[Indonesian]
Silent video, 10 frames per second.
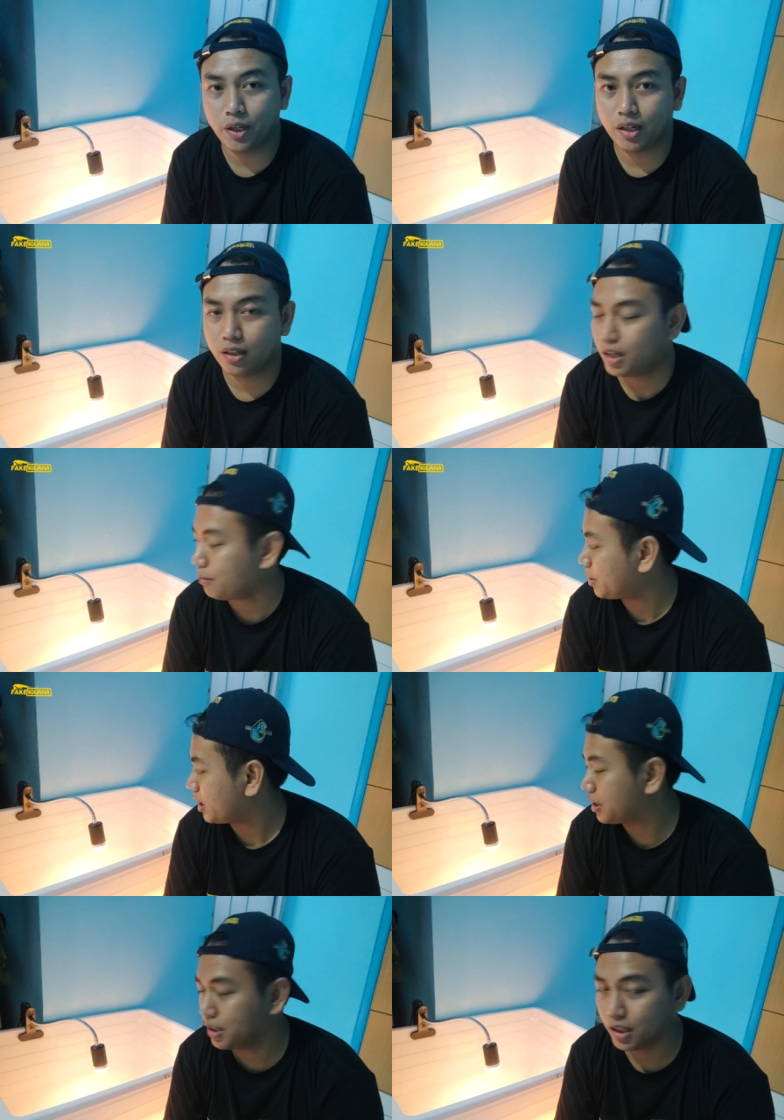ya
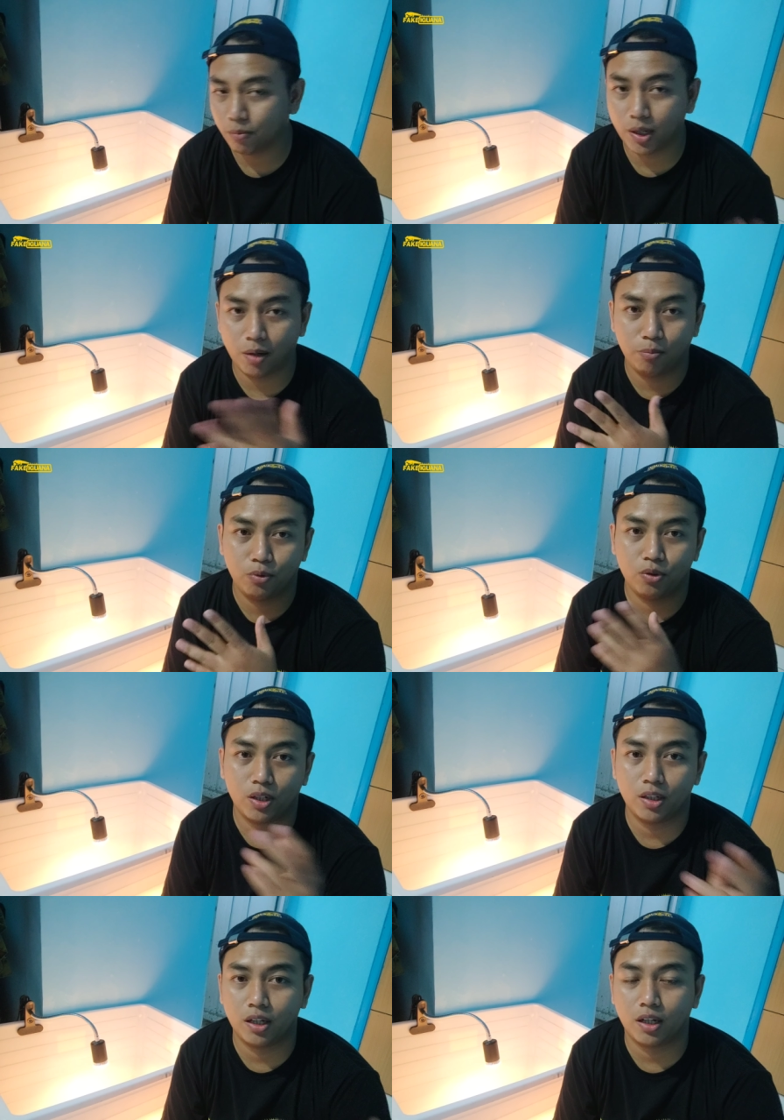apalagi ditambah lampu
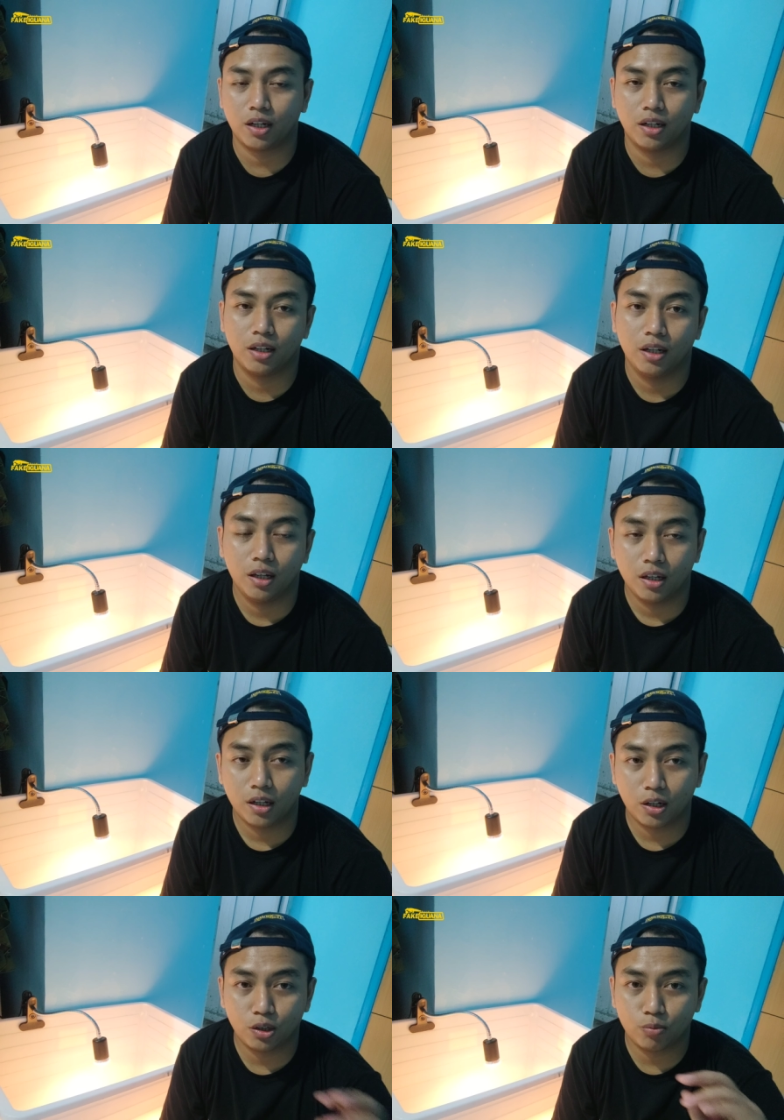nanti akan
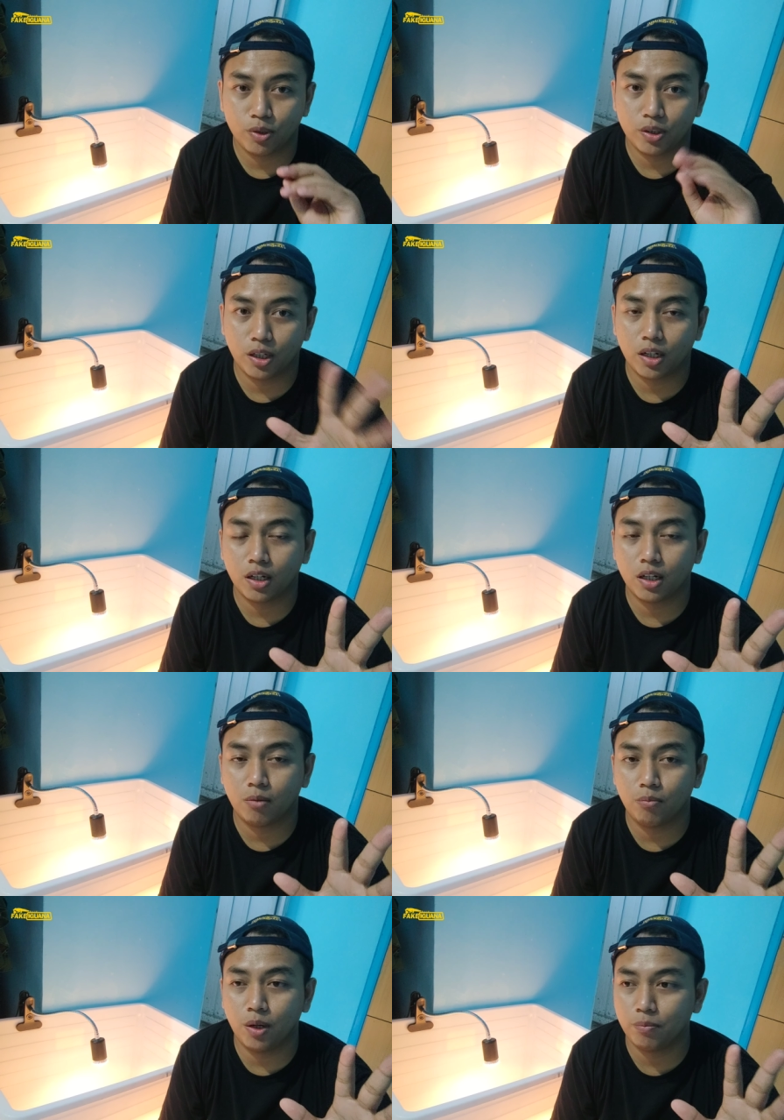kalau semisal
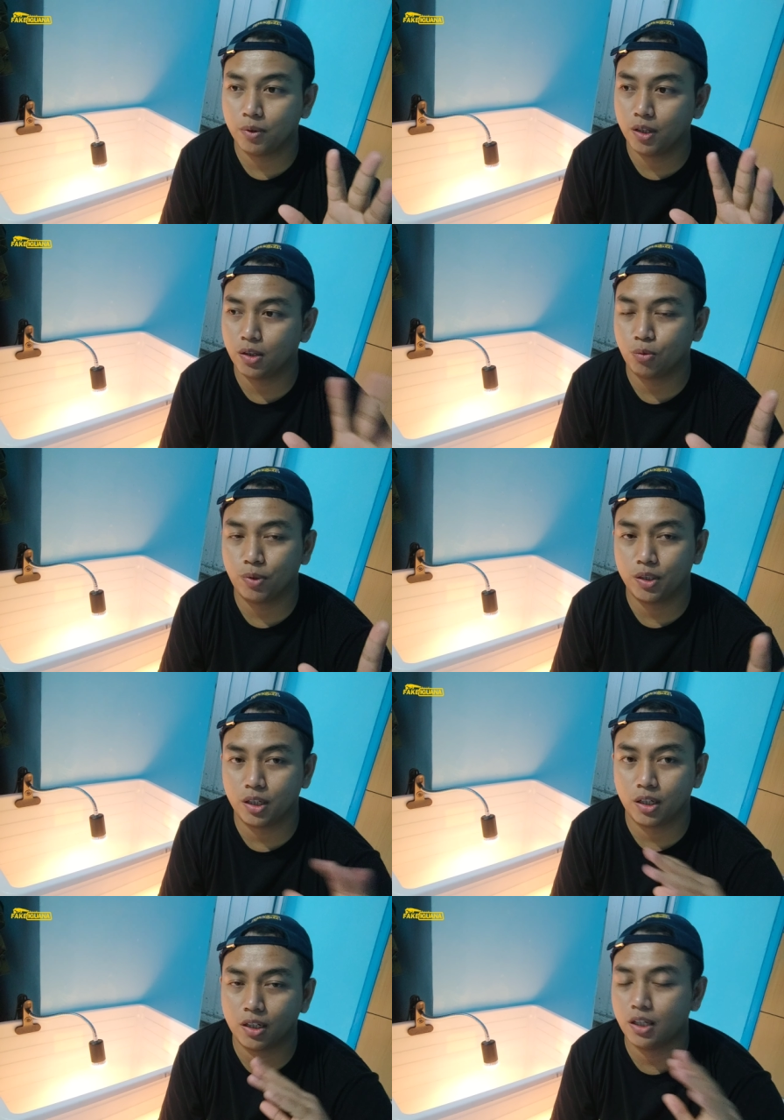lembab atau
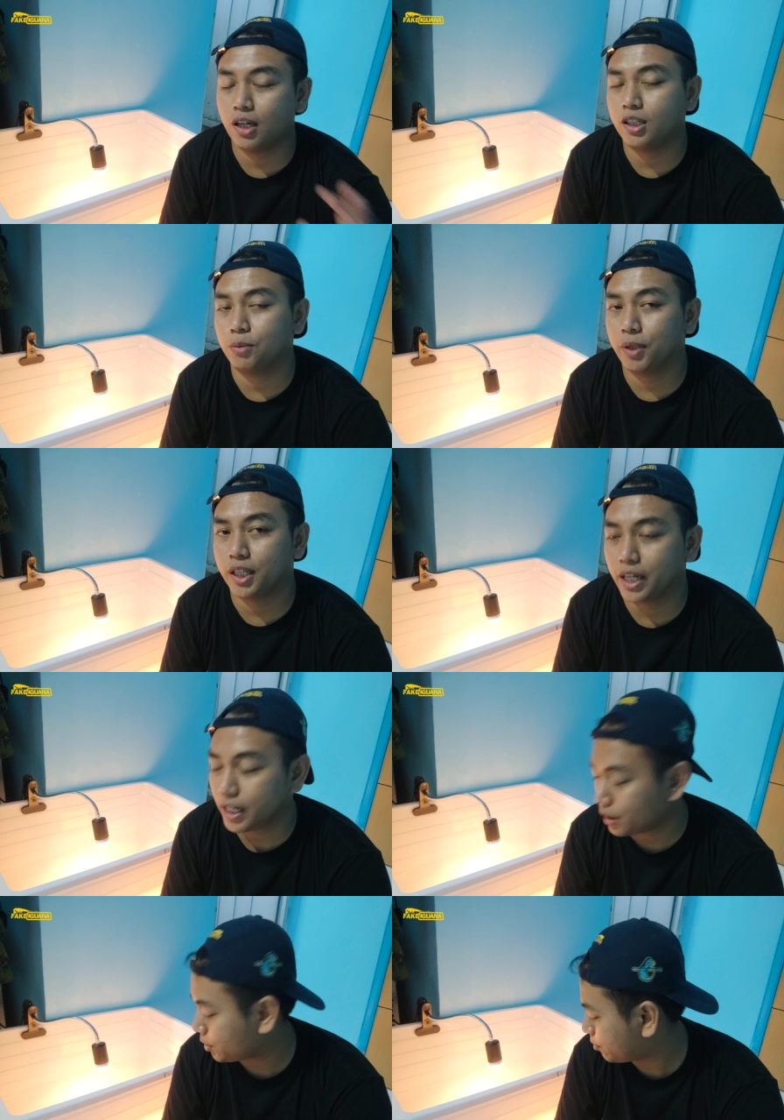basah nanti akan cepat kering